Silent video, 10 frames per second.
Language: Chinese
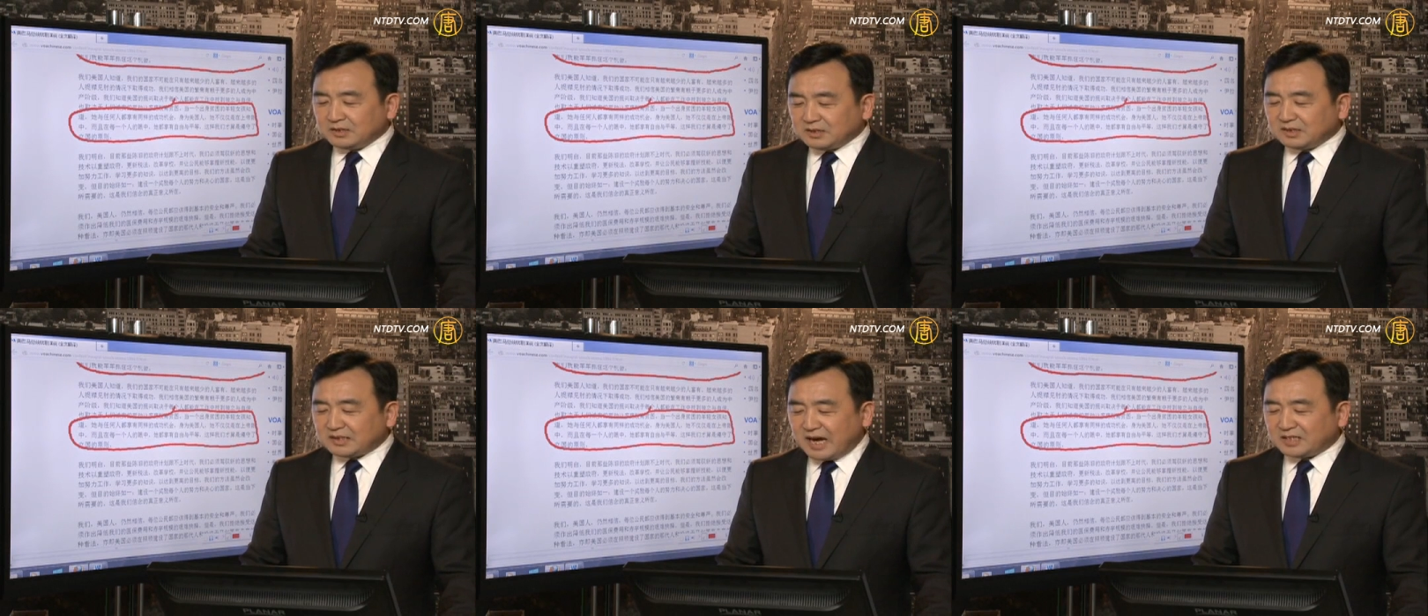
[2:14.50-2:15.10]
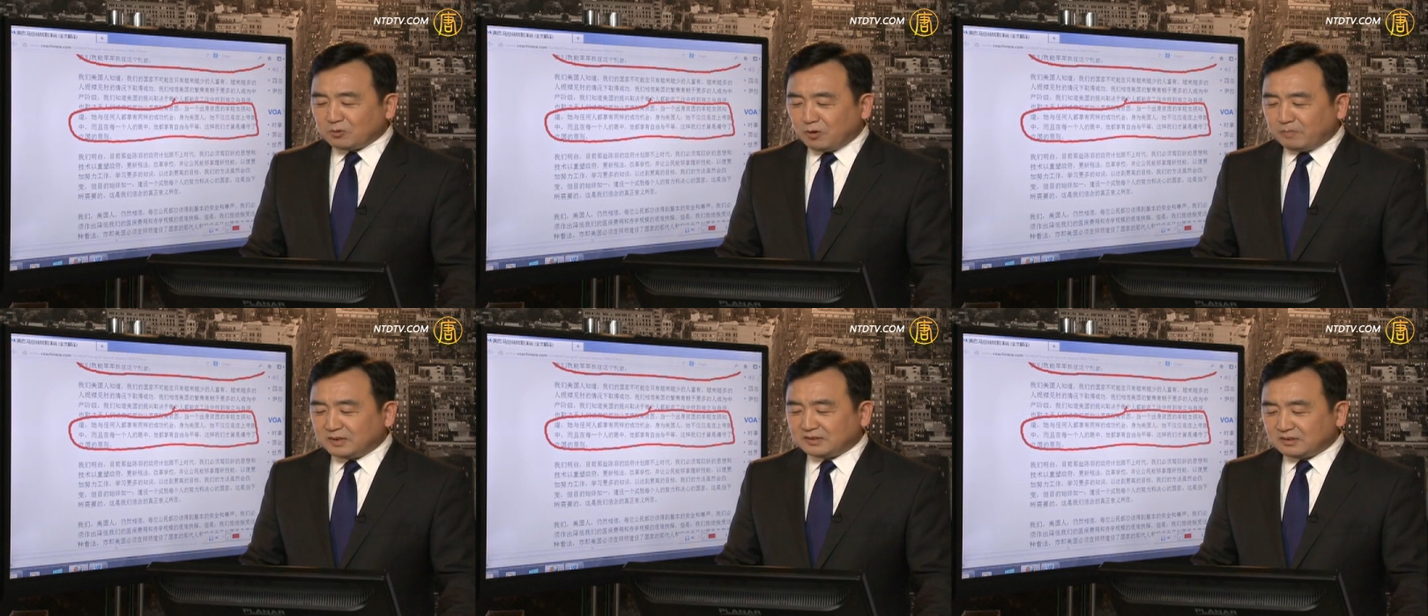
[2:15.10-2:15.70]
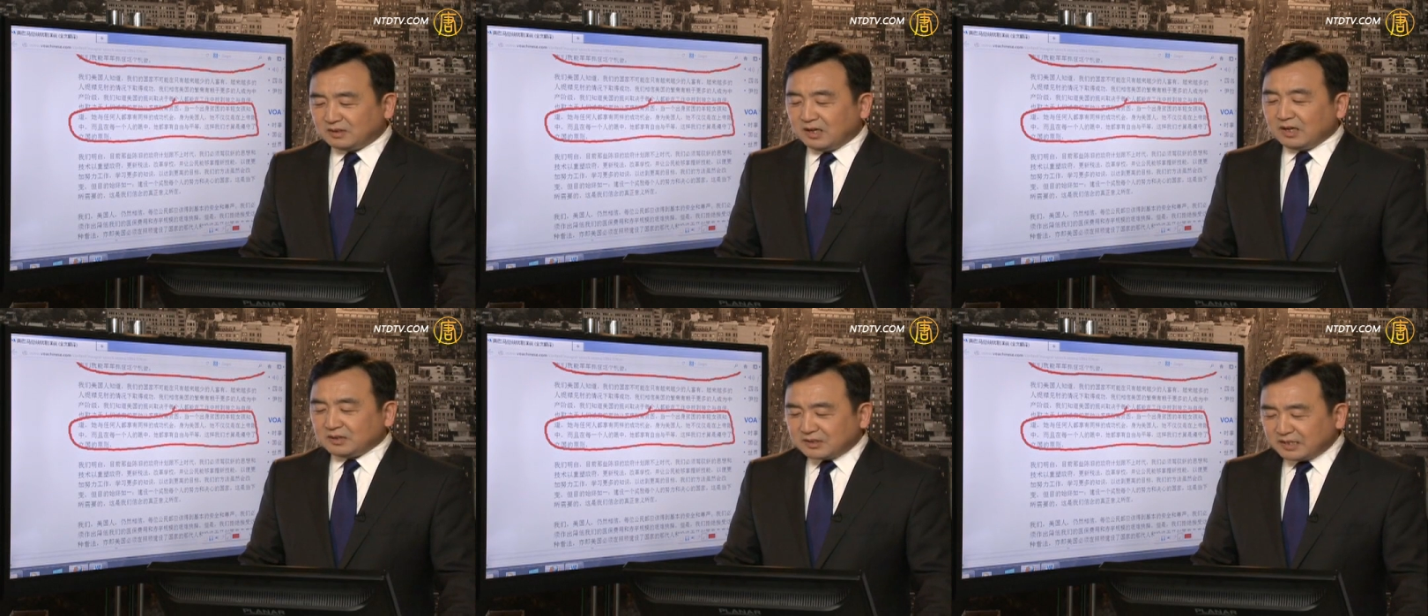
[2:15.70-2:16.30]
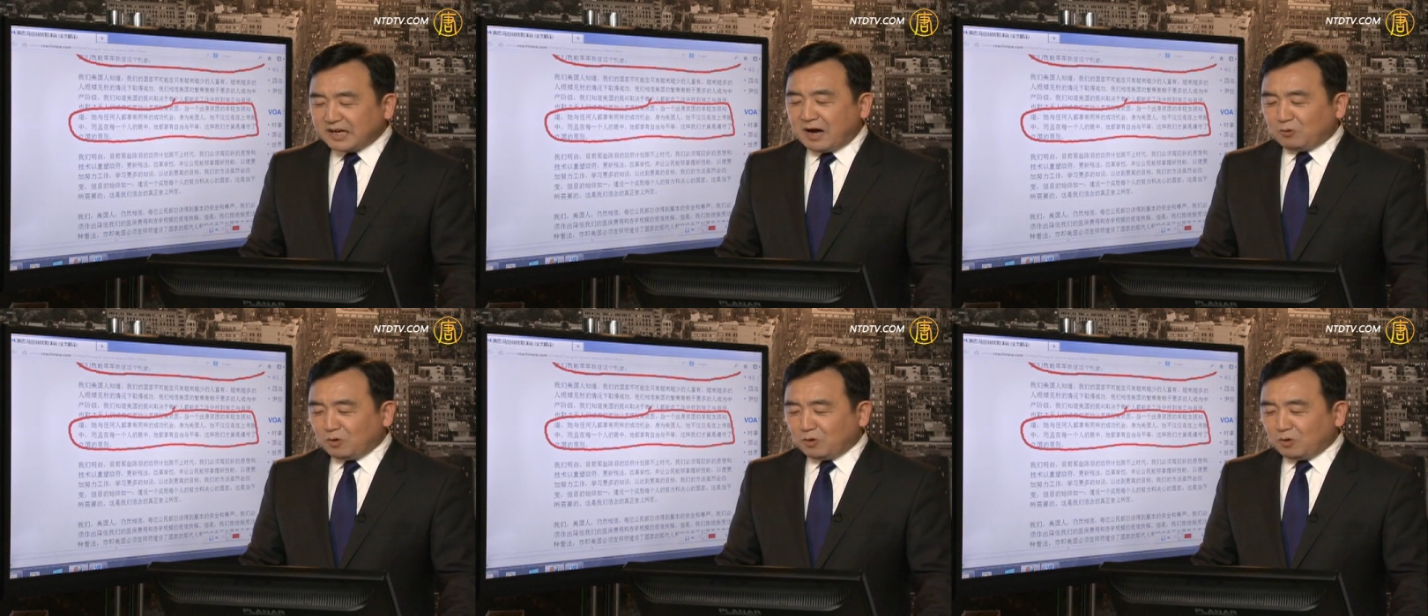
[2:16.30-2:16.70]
这才是我们这样，